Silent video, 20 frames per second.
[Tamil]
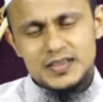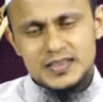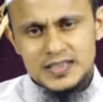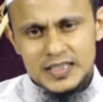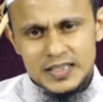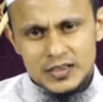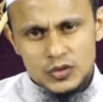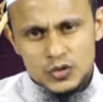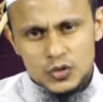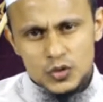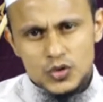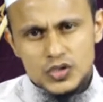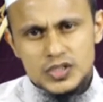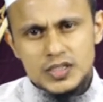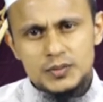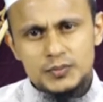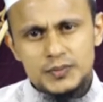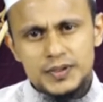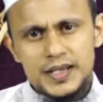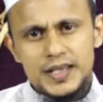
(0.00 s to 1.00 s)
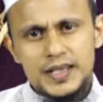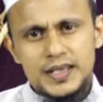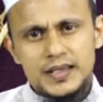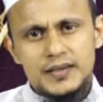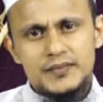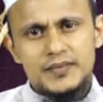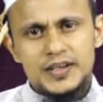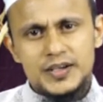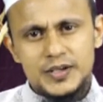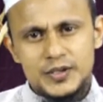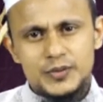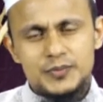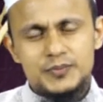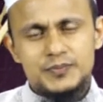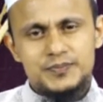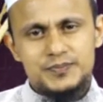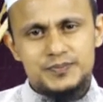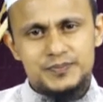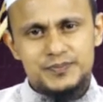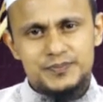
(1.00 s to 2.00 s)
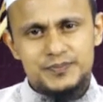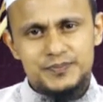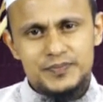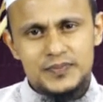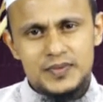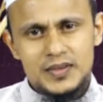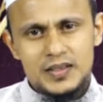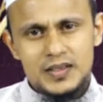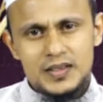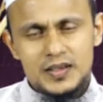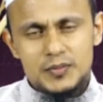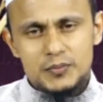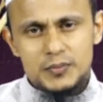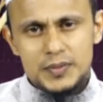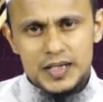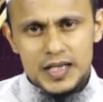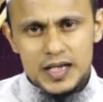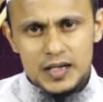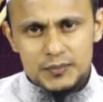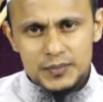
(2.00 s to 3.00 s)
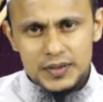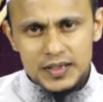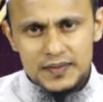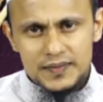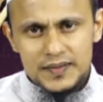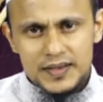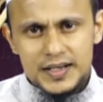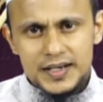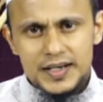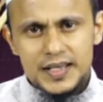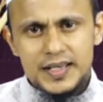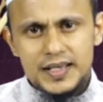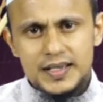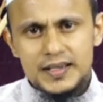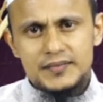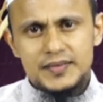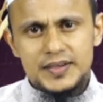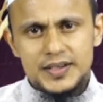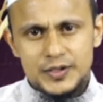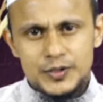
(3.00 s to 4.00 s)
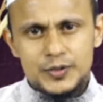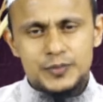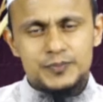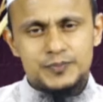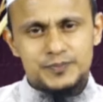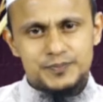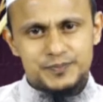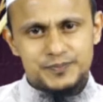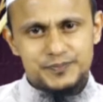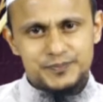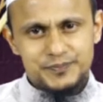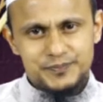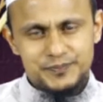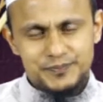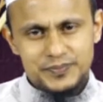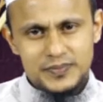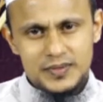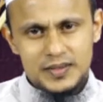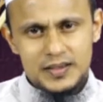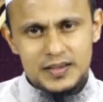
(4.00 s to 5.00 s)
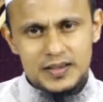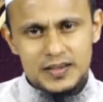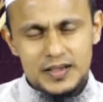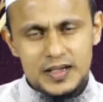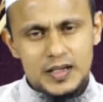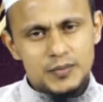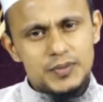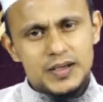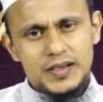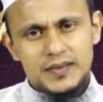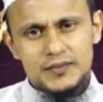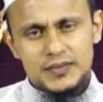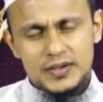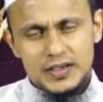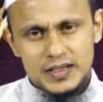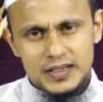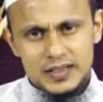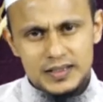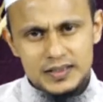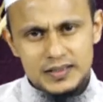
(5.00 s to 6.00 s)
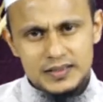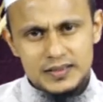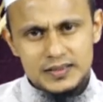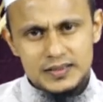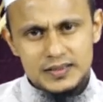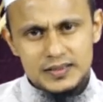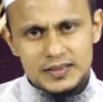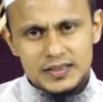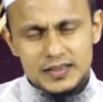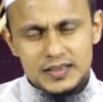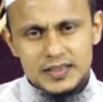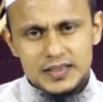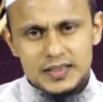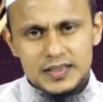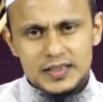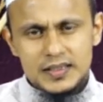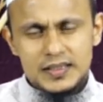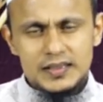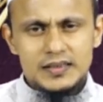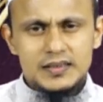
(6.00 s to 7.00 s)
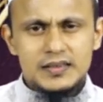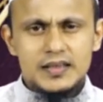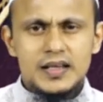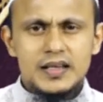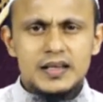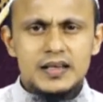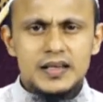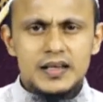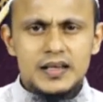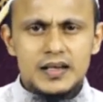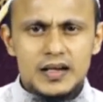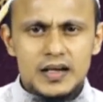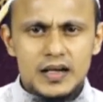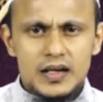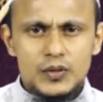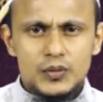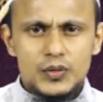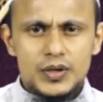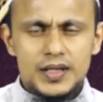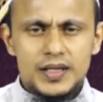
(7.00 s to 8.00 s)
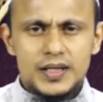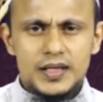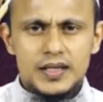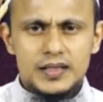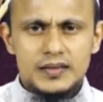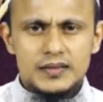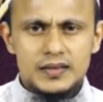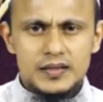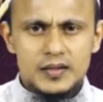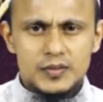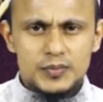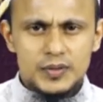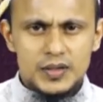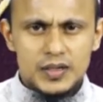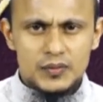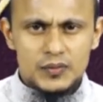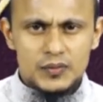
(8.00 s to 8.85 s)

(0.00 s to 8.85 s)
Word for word: சந்தோஷம் கிடைக்க வேண்டும் மன அமைதி கிடைக்க வேண்டும் அன்பார்ந்தவர்களே இதுதான் நிக்காகுடைய திருமண